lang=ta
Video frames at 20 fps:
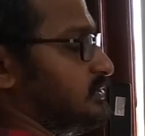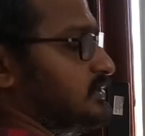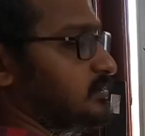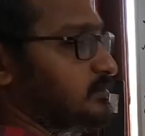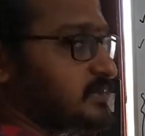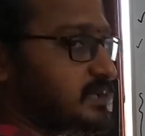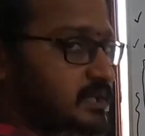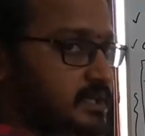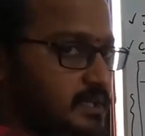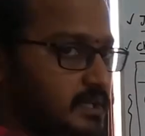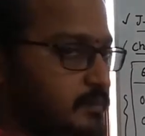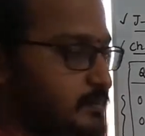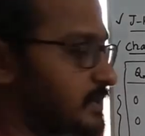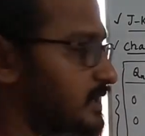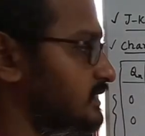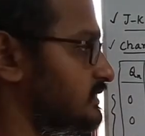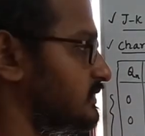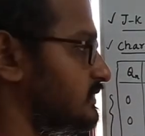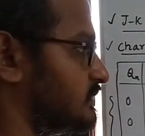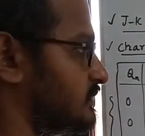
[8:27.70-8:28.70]
வரும் நம்ம ஏற்கனவே
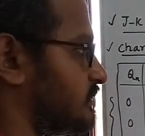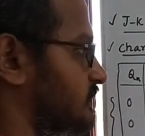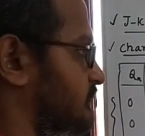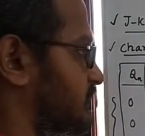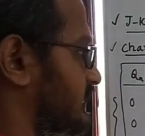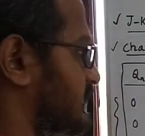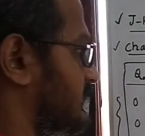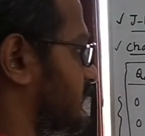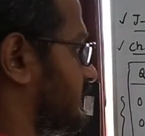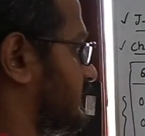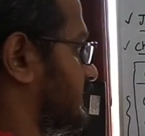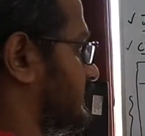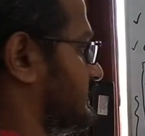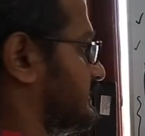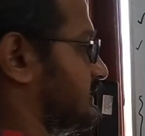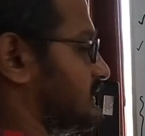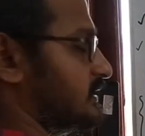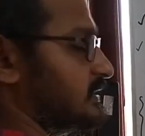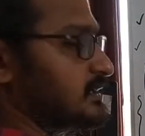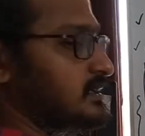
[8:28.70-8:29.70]
பார்த்துருக்கோம் பழைய
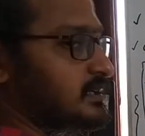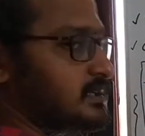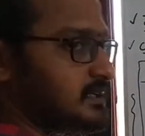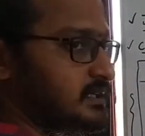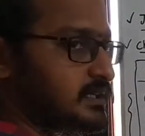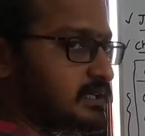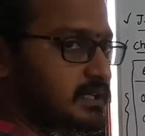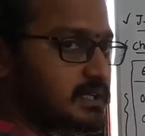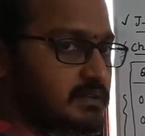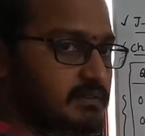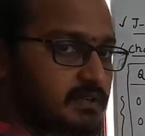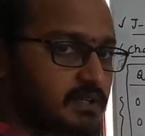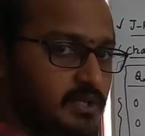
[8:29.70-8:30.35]
ரெண்டு